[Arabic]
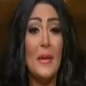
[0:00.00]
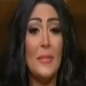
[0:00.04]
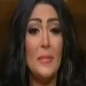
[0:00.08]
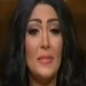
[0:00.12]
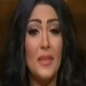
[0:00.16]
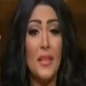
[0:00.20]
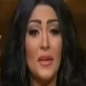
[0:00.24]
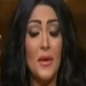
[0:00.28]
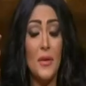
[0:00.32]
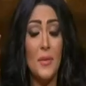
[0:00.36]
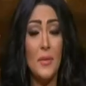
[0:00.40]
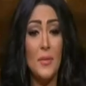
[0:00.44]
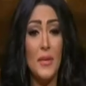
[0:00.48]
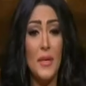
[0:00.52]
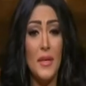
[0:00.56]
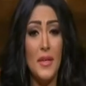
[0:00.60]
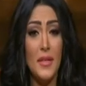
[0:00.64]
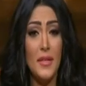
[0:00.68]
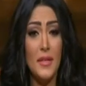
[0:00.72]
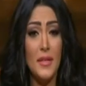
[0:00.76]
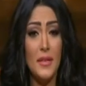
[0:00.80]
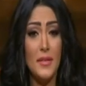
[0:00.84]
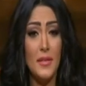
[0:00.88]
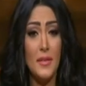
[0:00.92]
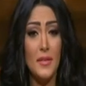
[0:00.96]
امتى يا امنيه
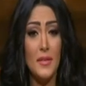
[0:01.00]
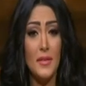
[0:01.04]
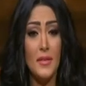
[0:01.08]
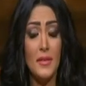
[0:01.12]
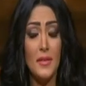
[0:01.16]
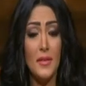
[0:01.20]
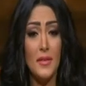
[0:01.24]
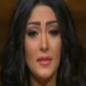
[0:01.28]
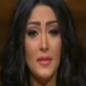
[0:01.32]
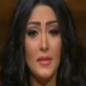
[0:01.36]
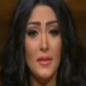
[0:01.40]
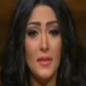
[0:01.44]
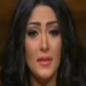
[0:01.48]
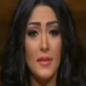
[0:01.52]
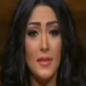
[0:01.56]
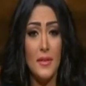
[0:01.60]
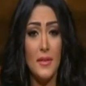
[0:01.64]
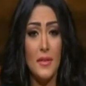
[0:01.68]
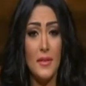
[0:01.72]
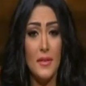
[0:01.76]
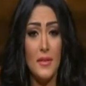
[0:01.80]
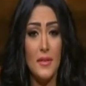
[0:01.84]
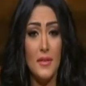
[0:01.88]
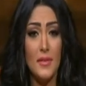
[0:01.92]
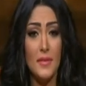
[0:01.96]

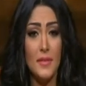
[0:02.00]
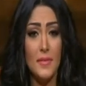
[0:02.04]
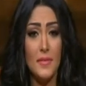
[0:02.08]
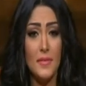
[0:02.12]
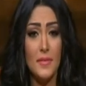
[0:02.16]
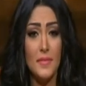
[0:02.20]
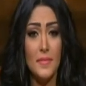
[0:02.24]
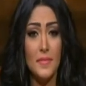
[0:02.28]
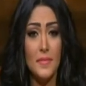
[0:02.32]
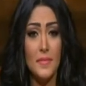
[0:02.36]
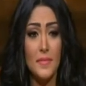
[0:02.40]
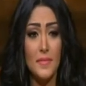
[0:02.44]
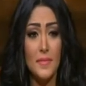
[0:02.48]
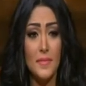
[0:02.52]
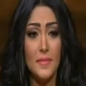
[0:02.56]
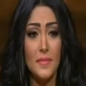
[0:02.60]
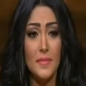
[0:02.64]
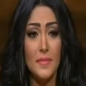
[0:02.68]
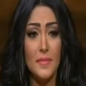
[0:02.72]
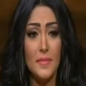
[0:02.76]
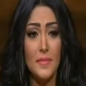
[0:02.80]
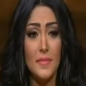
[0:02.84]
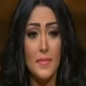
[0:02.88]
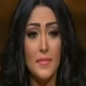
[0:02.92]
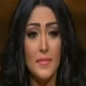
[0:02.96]
شفتها دلوقتي
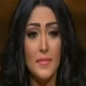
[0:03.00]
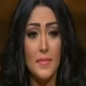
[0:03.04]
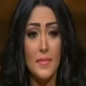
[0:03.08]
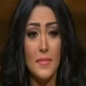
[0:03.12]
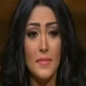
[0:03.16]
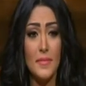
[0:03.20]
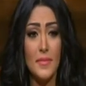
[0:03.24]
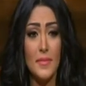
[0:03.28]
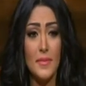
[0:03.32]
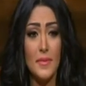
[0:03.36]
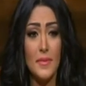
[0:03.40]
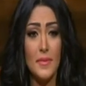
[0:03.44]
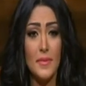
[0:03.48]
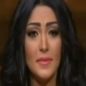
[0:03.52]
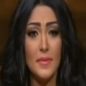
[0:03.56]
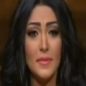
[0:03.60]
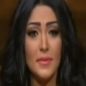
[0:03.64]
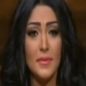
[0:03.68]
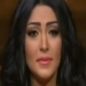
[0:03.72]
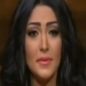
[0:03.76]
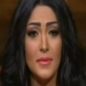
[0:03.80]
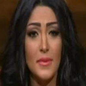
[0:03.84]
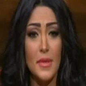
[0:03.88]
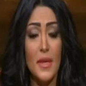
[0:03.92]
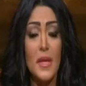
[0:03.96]
على لسه
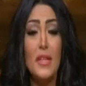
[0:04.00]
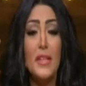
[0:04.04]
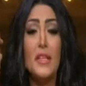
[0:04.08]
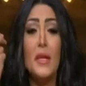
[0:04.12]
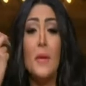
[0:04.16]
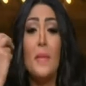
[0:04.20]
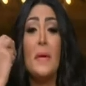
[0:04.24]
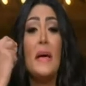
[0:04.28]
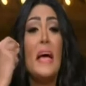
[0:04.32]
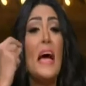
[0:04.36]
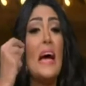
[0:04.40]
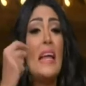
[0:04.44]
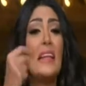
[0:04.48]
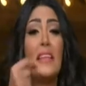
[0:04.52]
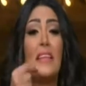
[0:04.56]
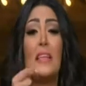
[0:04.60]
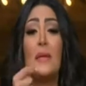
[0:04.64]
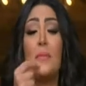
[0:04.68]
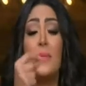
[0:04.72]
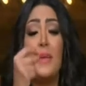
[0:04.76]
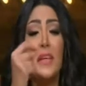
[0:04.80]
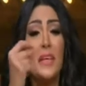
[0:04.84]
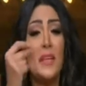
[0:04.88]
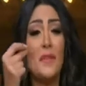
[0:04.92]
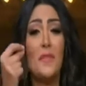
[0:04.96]
شايفاها حالا طب هي قالت
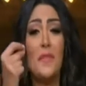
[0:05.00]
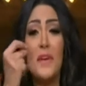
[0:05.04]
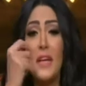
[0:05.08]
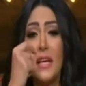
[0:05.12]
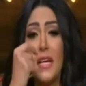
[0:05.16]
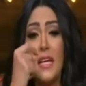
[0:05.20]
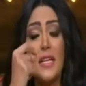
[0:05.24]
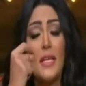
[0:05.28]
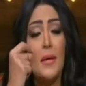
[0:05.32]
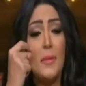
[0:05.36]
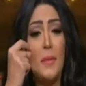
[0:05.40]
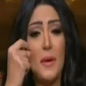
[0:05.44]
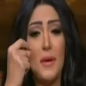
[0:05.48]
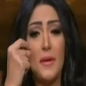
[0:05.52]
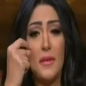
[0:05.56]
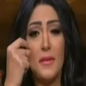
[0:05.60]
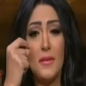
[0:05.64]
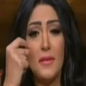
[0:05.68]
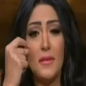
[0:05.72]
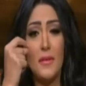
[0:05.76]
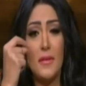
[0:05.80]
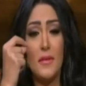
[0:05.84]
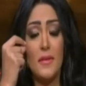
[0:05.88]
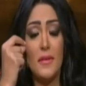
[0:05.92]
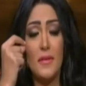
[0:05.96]
لمين كفايه كده بقى
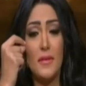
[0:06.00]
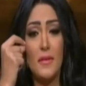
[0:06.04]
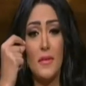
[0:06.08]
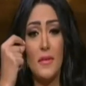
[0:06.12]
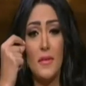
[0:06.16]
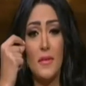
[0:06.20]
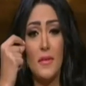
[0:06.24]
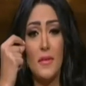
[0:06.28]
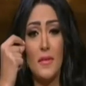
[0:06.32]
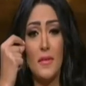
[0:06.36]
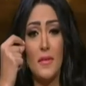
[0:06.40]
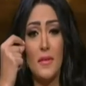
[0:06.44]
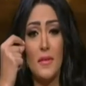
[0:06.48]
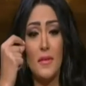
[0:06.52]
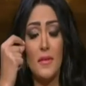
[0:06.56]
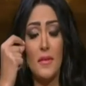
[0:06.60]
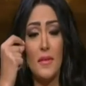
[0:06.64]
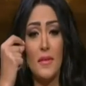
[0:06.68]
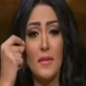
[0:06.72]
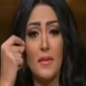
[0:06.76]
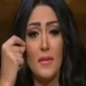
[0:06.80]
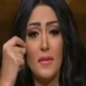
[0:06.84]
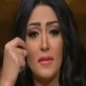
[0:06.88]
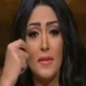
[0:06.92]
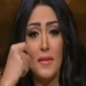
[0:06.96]

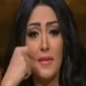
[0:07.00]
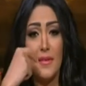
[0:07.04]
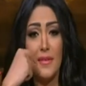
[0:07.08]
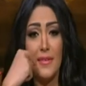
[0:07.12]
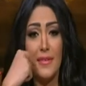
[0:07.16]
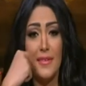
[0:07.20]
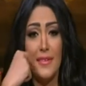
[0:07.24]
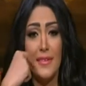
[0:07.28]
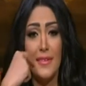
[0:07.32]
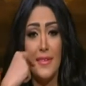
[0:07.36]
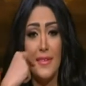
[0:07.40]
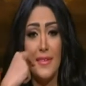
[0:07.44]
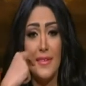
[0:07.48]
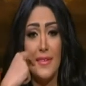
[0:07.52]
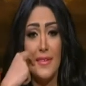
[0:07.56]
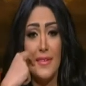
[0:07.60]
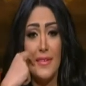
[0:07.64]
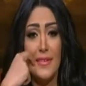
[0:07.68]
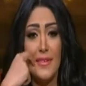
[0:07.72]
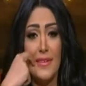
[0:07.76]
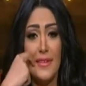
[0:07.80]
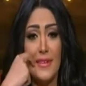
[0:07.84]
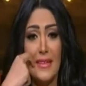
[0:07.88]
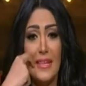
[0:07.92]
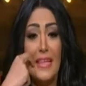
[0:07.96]
لا
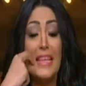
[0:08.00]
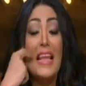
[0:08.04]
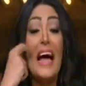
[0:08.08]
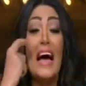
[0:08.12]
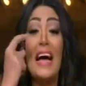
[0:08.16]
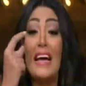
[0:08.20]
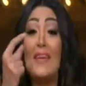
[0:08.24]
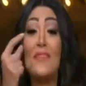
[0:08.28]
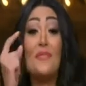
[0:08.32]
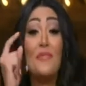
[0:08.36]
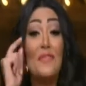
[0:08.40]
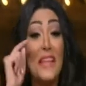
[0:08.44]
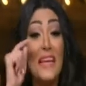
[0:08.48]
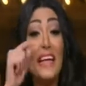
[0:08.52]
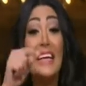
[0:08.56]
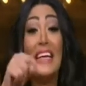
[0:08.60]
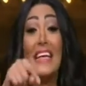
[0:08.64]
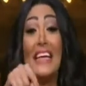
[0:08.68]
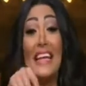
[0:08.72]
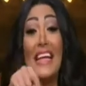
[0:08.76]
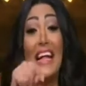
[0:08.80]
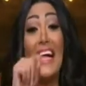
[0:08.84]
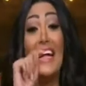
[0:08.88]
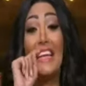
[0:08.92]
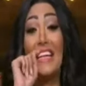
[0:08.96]
هفتكر لا
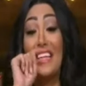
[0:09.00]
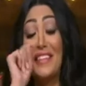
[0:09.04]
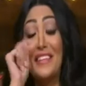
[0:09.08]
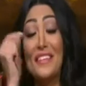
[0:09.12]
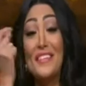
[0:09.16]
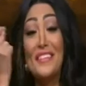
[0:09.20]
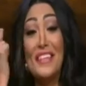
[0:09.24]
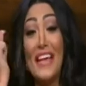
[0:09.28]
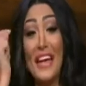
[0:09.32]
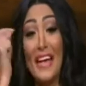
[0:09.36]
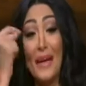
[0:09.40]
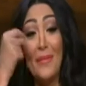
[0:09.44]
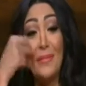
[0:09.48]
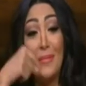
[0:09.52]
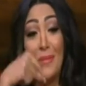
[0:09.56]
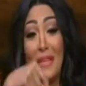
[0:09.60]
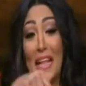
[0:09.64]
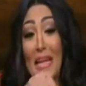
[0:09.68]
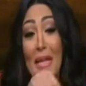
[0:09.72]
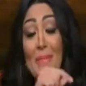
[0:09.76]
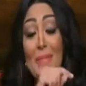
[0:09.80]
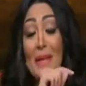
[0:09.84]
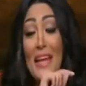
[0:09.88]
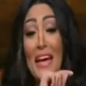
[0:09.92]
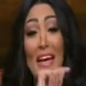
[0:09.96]
افتكري ان انت
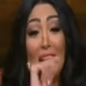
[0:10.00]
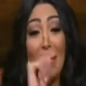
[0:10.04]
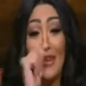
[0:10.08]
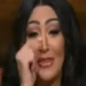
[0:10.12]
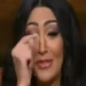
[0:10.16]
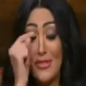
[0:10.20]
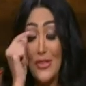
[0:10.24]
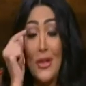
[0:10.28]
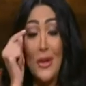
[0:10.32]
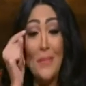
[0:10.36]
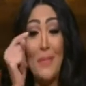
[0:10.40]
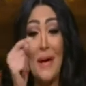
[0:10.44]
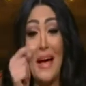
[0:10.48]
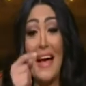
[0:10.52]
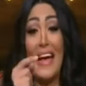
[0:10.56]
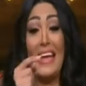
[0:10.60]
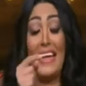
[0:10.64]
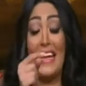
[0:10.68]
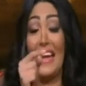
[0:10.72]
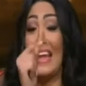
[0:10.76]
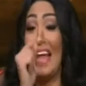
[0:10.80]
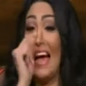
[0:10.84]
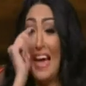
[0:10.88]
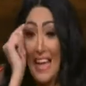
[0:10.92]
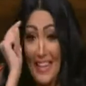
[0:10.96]
تقريبا اخر اتصال
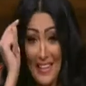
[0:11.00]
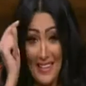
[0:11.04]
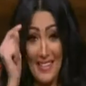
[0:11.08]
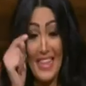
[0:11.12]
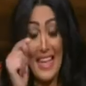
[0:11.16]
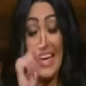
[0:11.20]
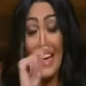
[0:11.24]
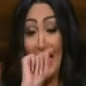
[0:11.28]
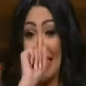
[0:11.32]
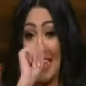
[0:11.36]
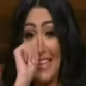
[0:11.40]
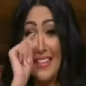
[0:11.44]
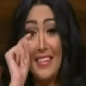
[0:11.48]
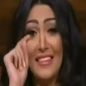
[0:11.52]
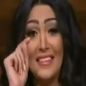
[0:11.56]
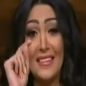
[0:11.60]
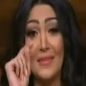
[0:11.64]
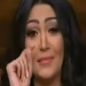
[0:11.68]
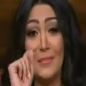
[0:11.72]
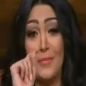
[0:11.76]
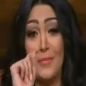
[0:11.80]
معانا لا اتاكدي